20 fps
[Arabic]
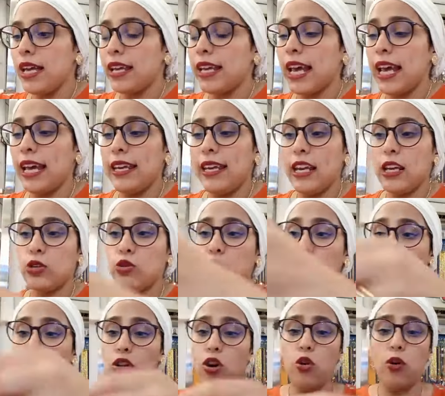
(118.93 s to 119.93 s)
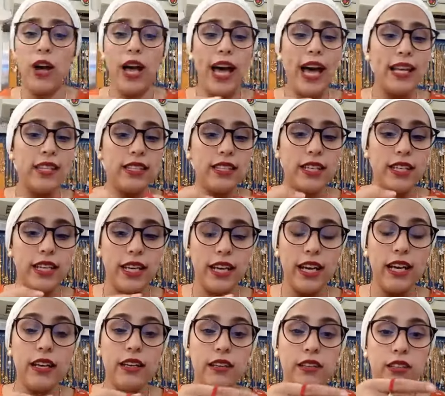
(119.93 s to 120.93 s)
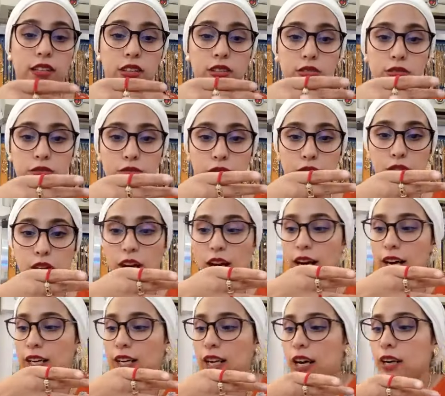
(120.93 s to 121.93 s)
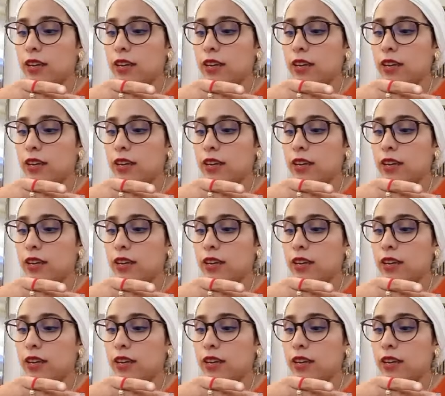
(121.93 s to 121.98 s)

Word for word: كاينين كوردون عاديين فوالا